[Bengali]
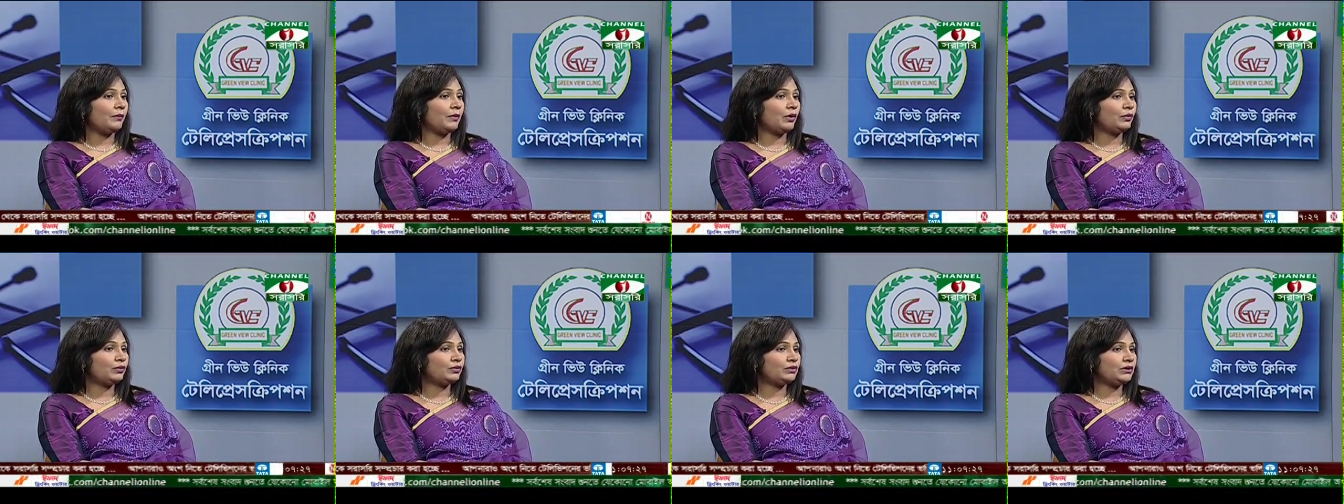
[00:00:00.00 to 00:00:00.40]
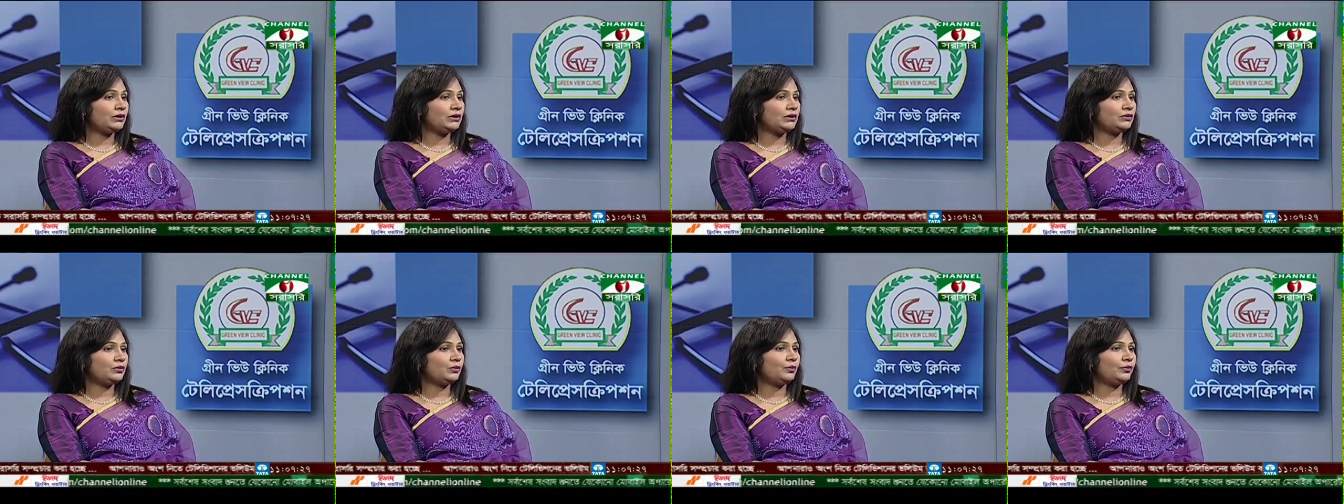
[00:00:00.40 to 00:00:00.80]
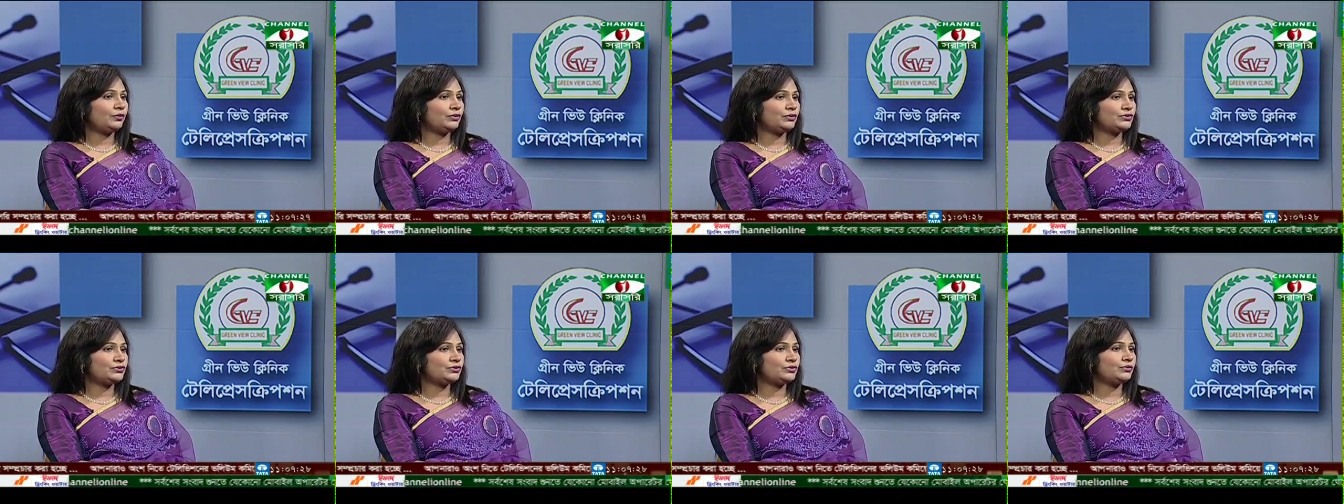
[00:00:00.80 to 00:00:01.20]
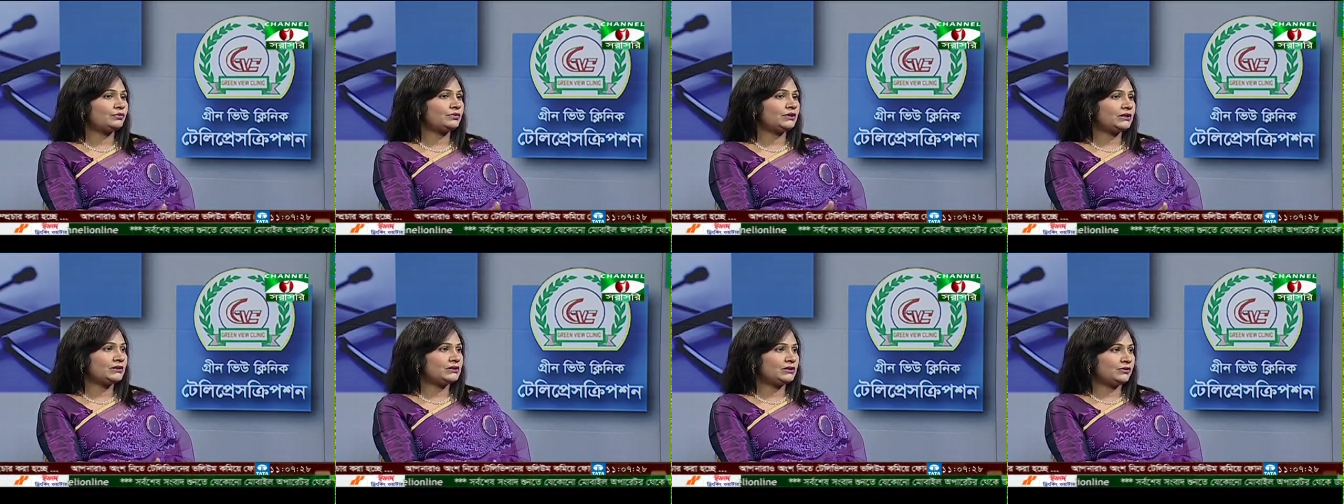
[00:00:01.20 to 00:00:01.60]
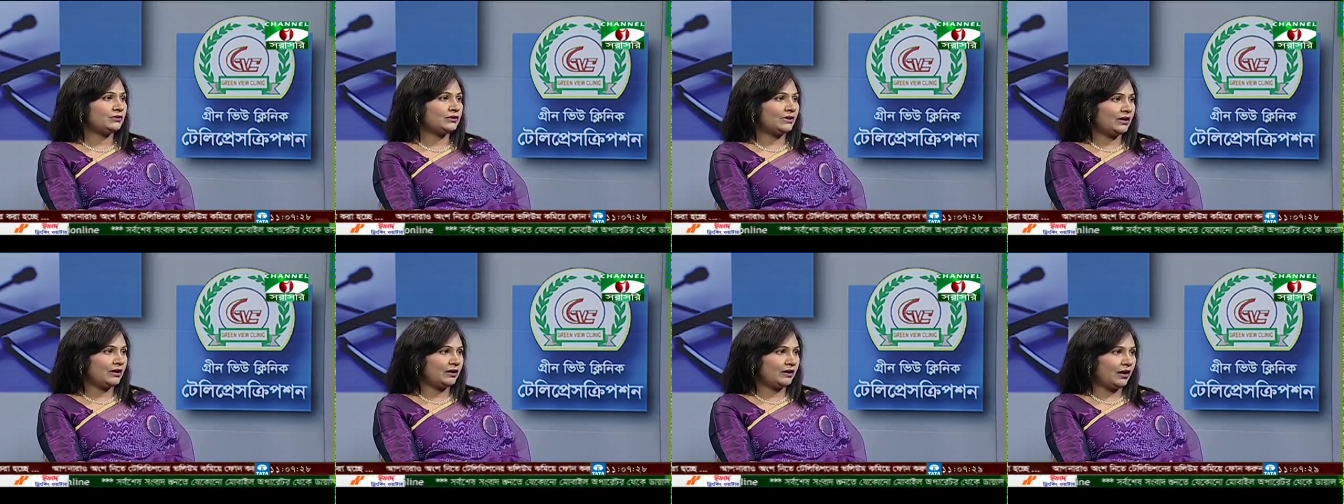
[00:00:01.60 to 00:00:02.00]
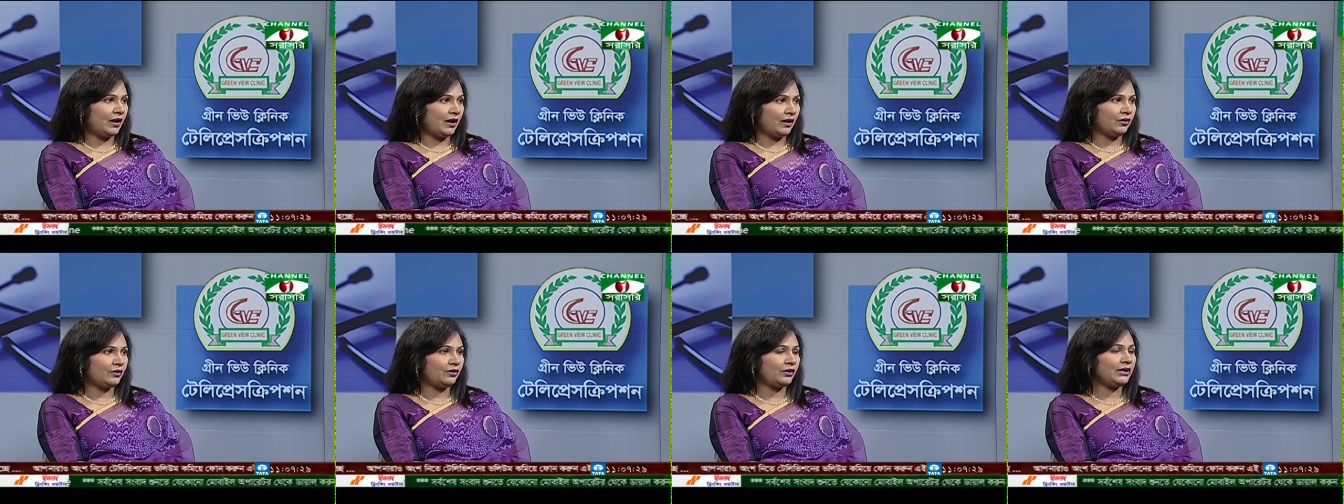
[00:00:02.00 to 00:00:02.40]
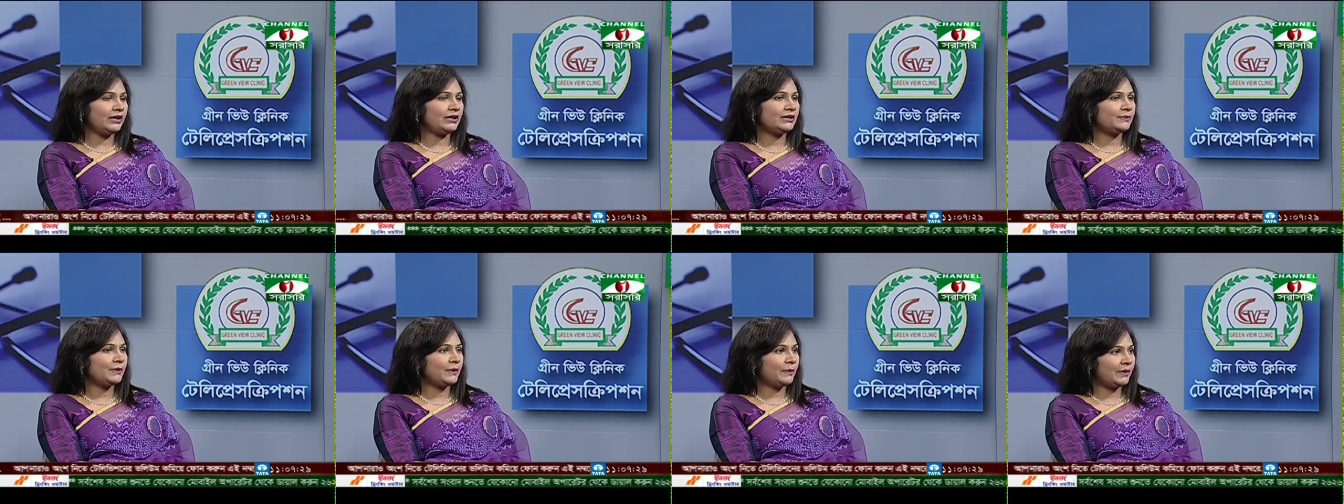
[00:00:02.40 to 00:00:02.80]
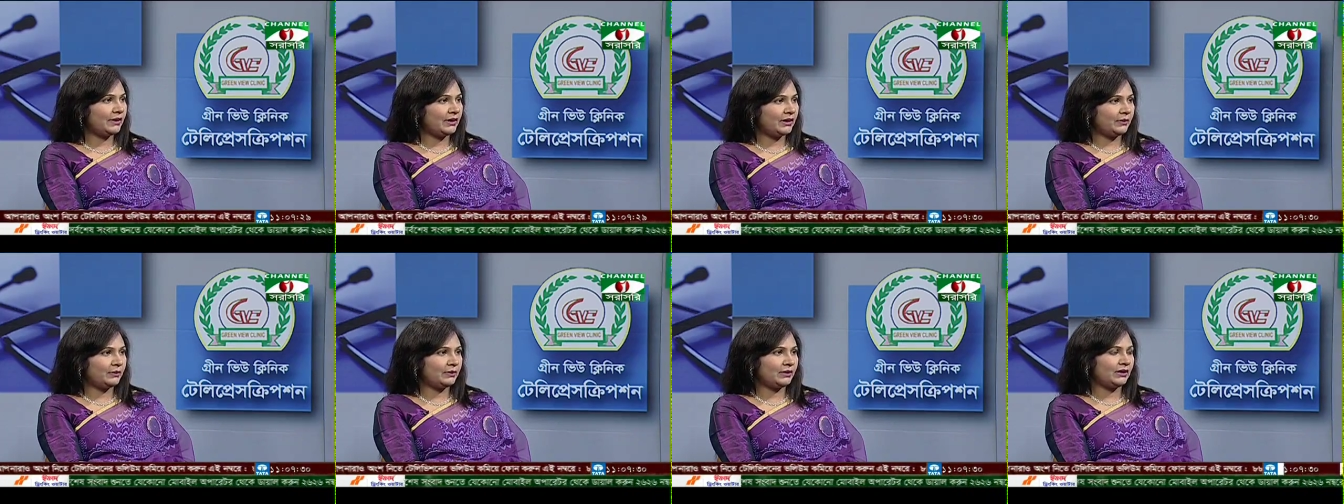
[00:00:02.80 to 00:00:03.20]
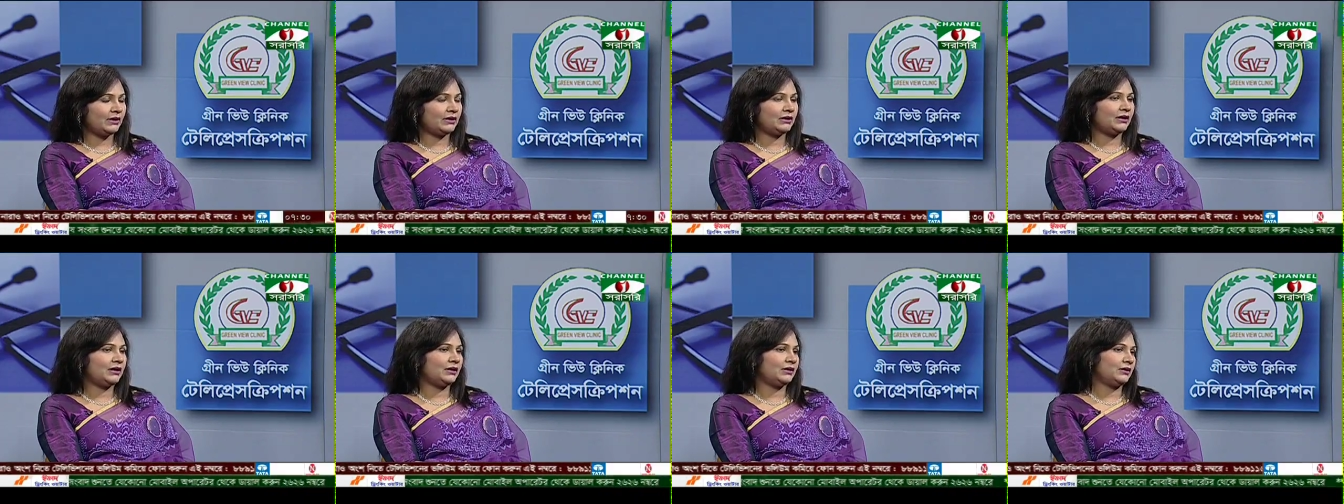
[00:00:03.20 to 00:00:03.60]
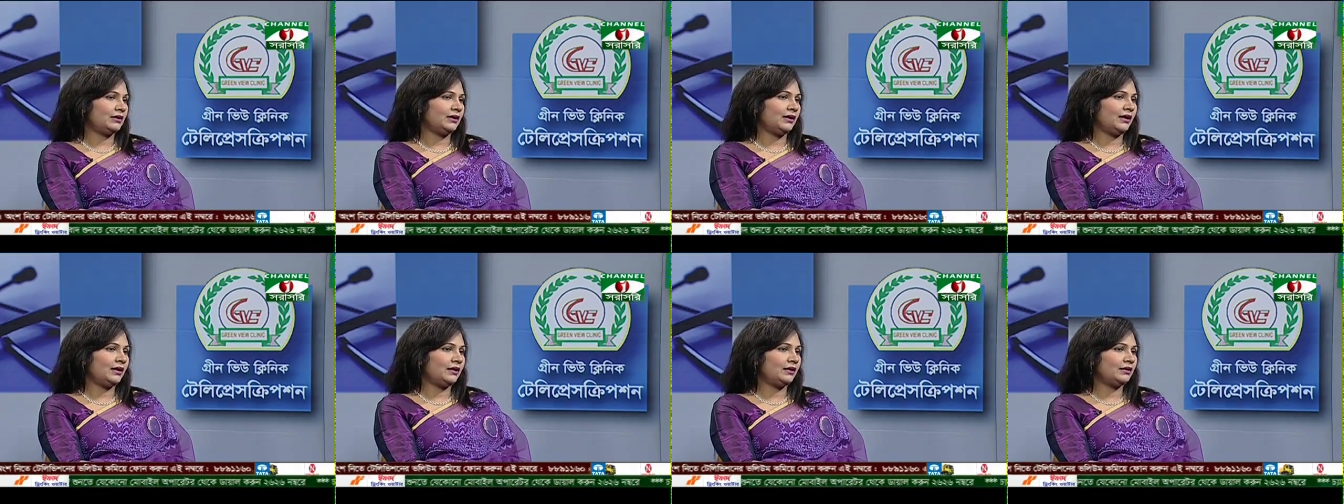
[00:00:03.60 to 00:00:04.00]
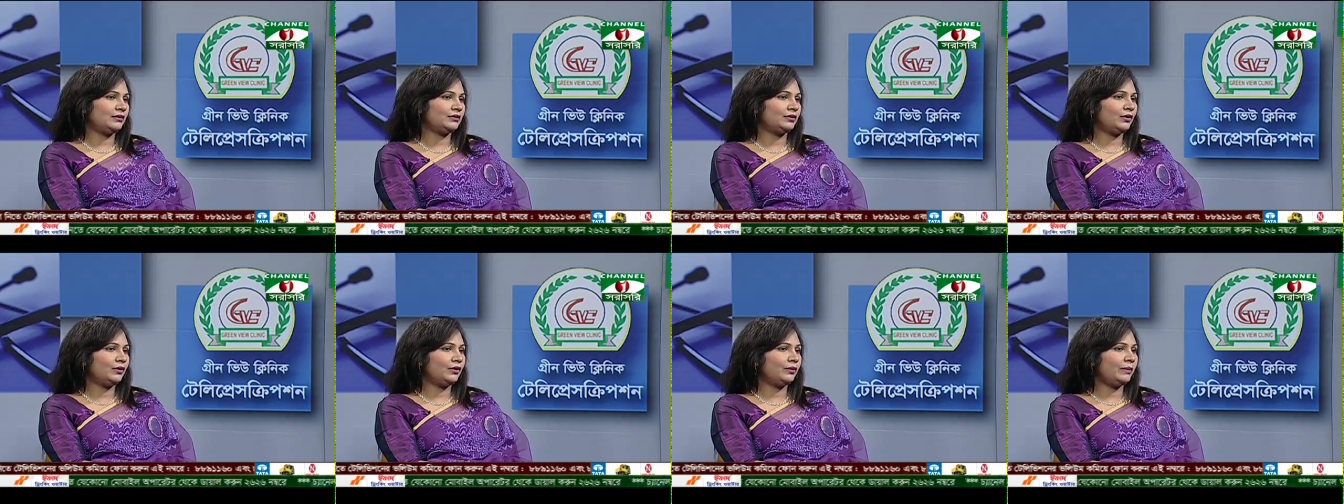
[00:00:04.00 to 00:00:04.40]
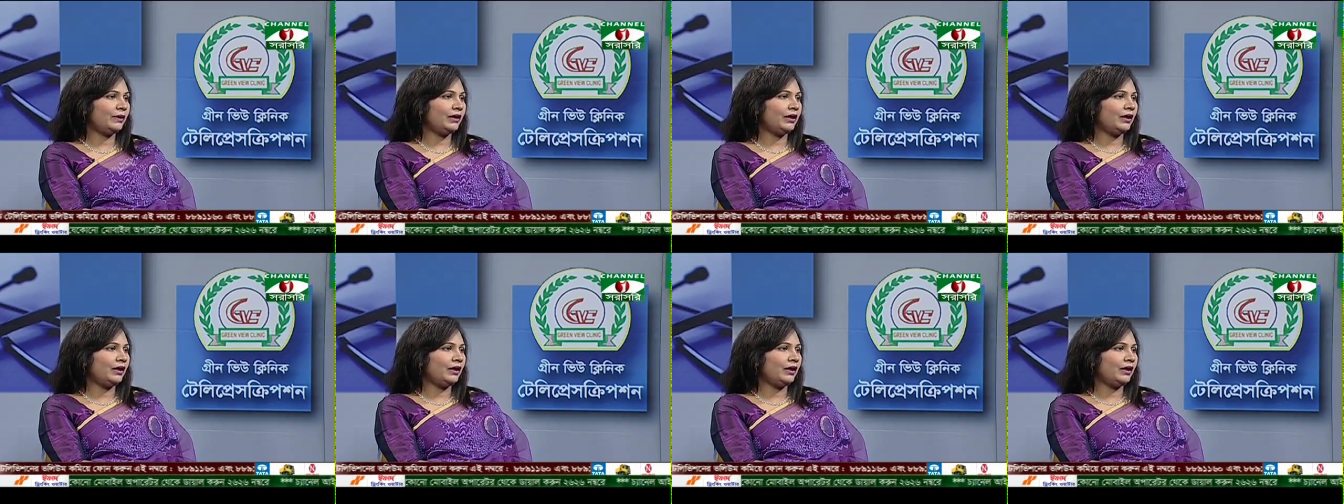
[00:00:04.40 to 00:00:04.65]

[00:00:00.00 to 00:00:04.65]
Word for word: বা অতিরিক্ত পরিশ্রমটা যেন তার না হয় এই ব্যাপারটা আমাদের তার খেয়াল রাখতে হবে